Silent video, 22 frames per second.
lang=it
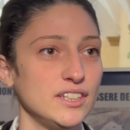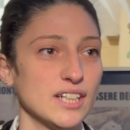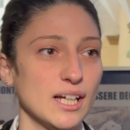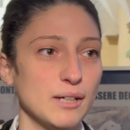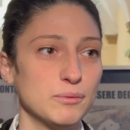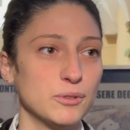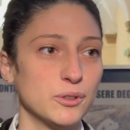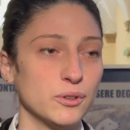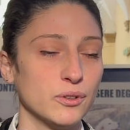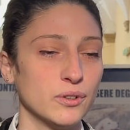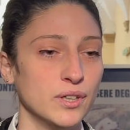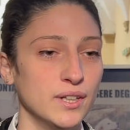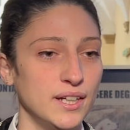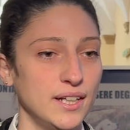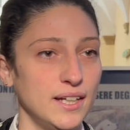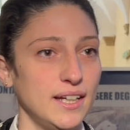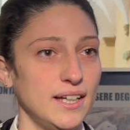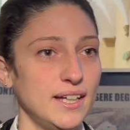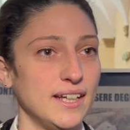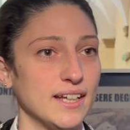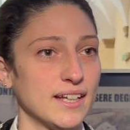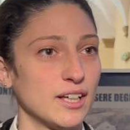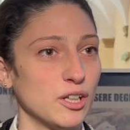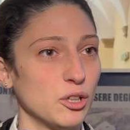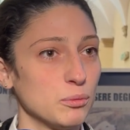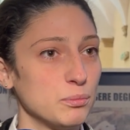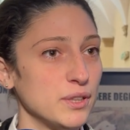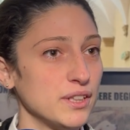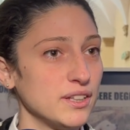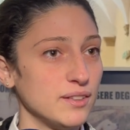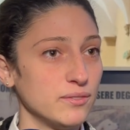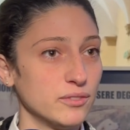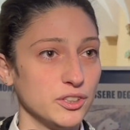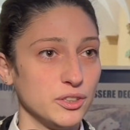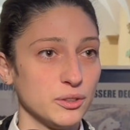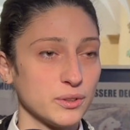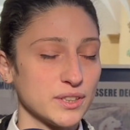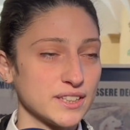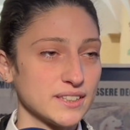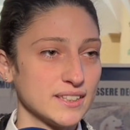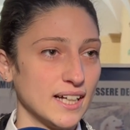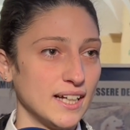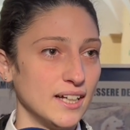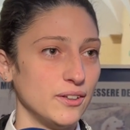Diciamo eh, che l'obiettivo
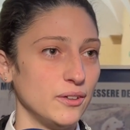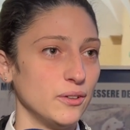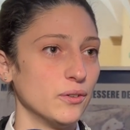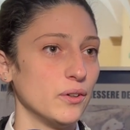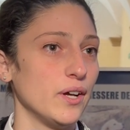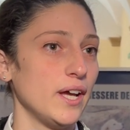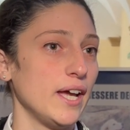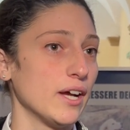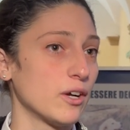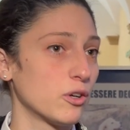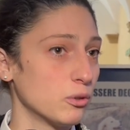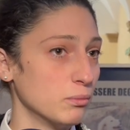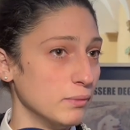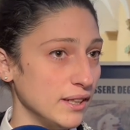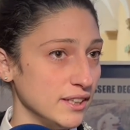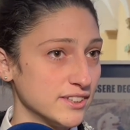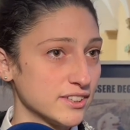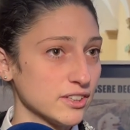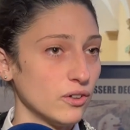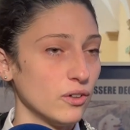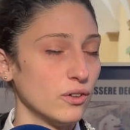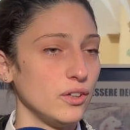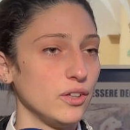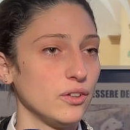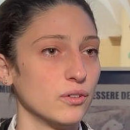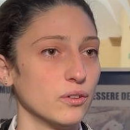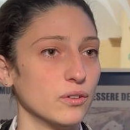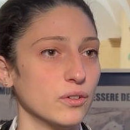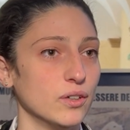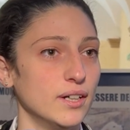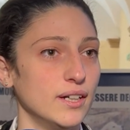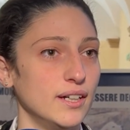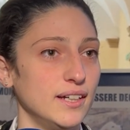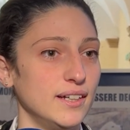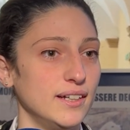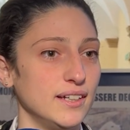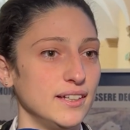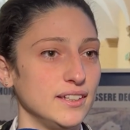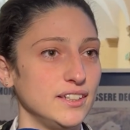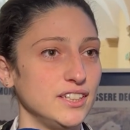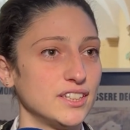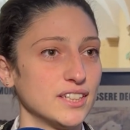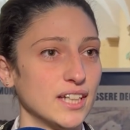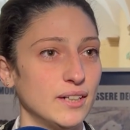di quest'anno è come al solito
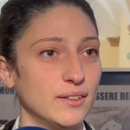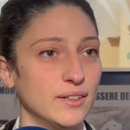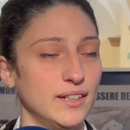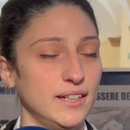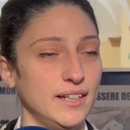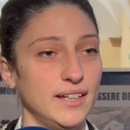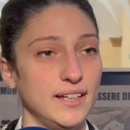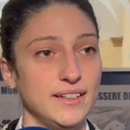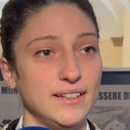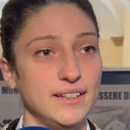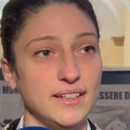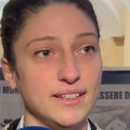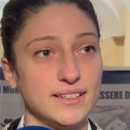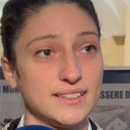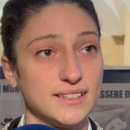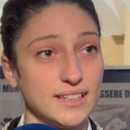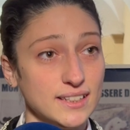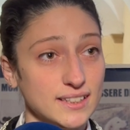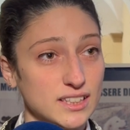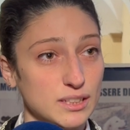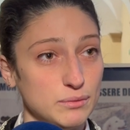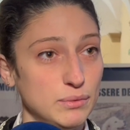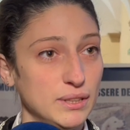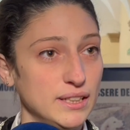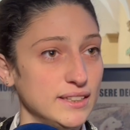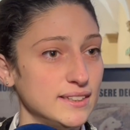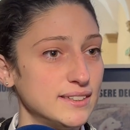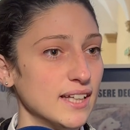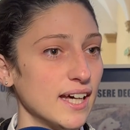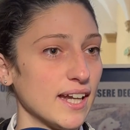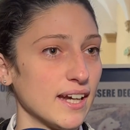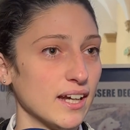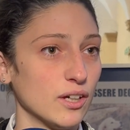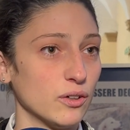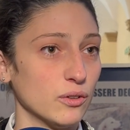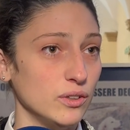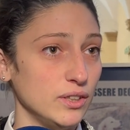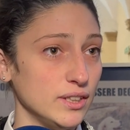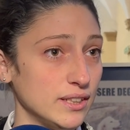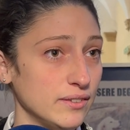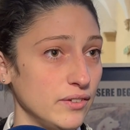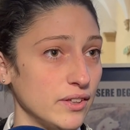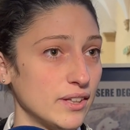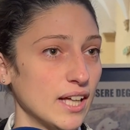eh, diciamo, eh, di sensibilizzare la
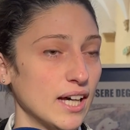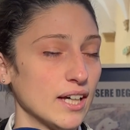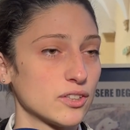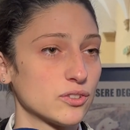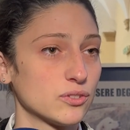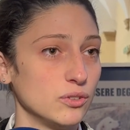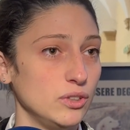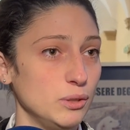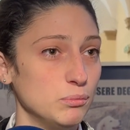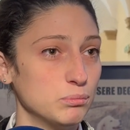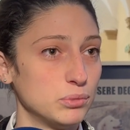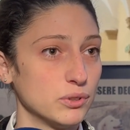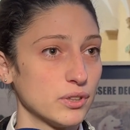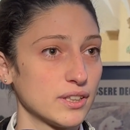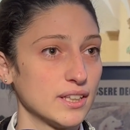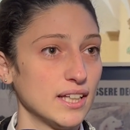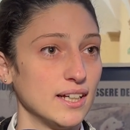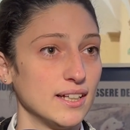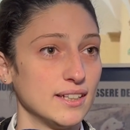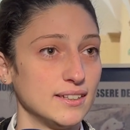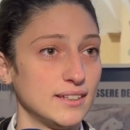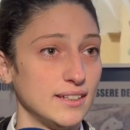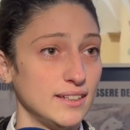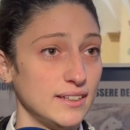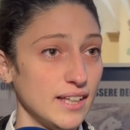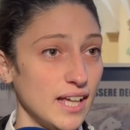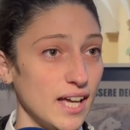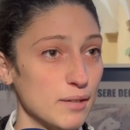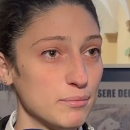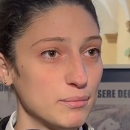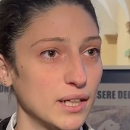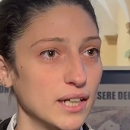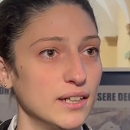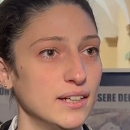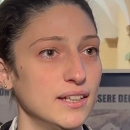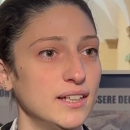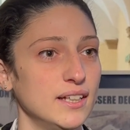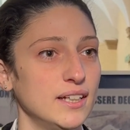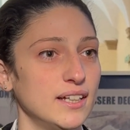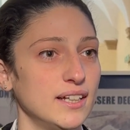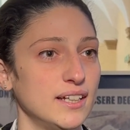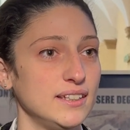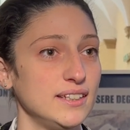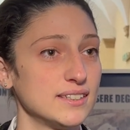collettività sull'importante
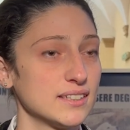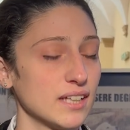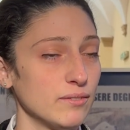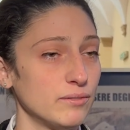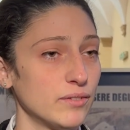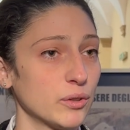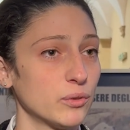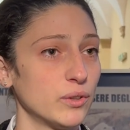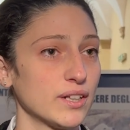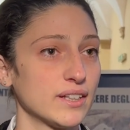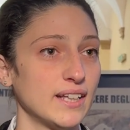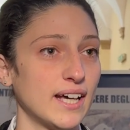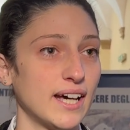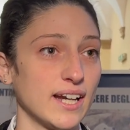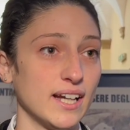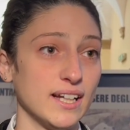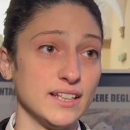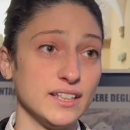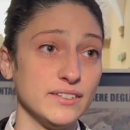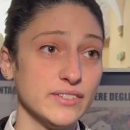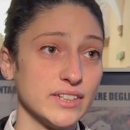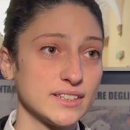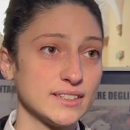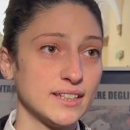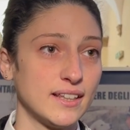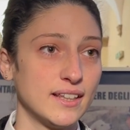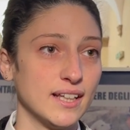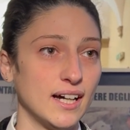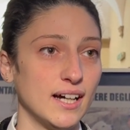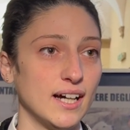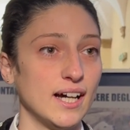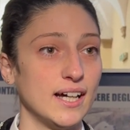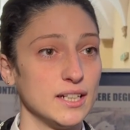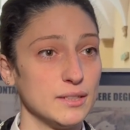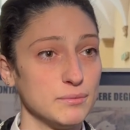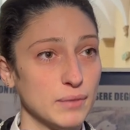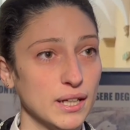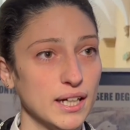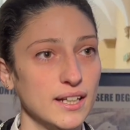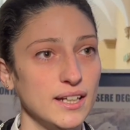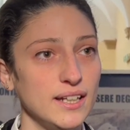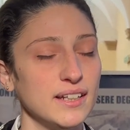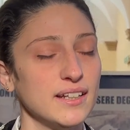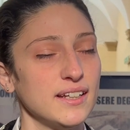tema di salvaguardare la diversità
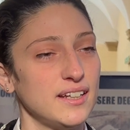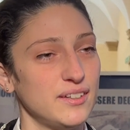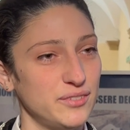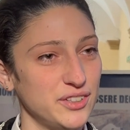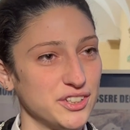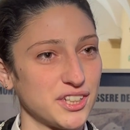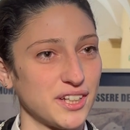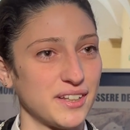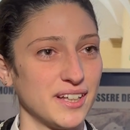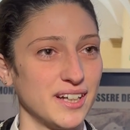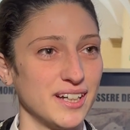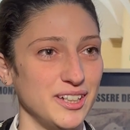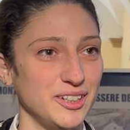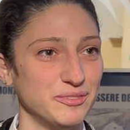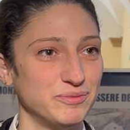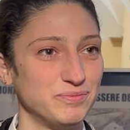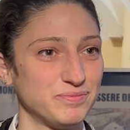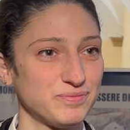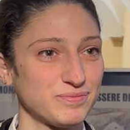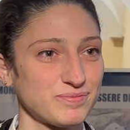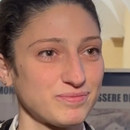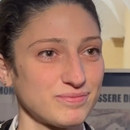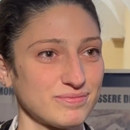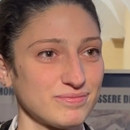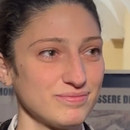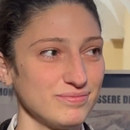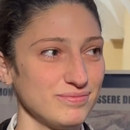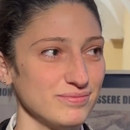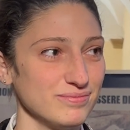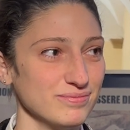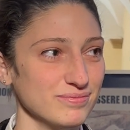animale e vegetale.